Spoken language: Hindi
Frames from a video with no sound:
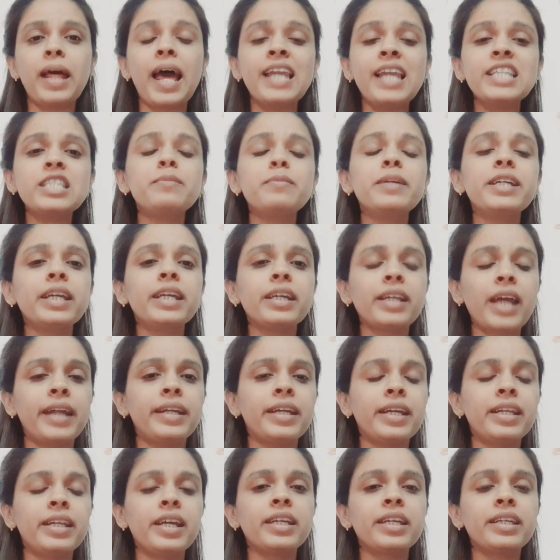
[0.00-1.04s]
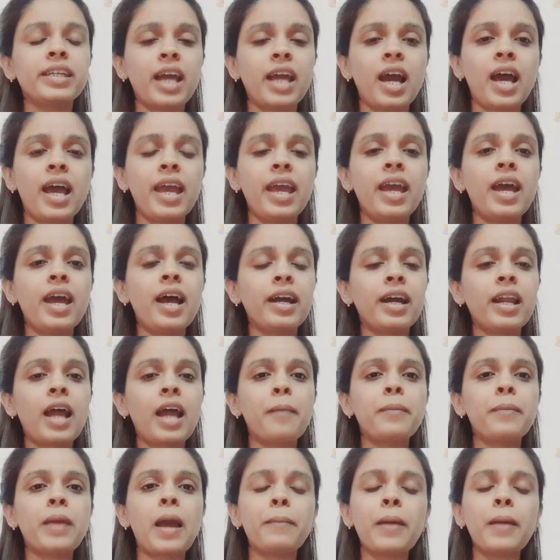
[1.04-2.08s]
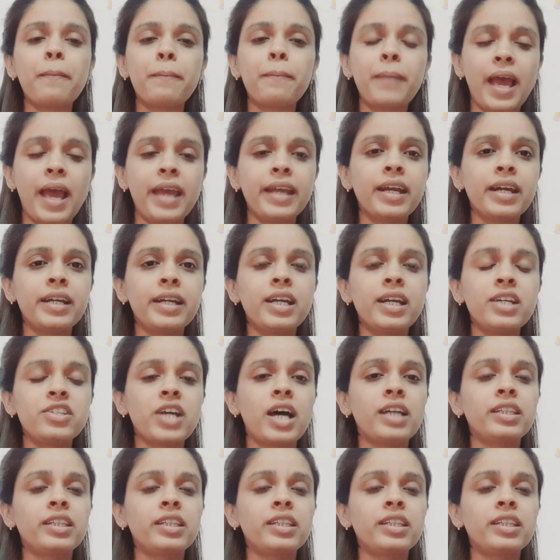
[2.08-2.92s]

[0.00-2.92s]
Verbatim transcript: एलिजिबिलिटी क्राइटेरिया क्या है अगर आप यहाँ पे अप्लाई करना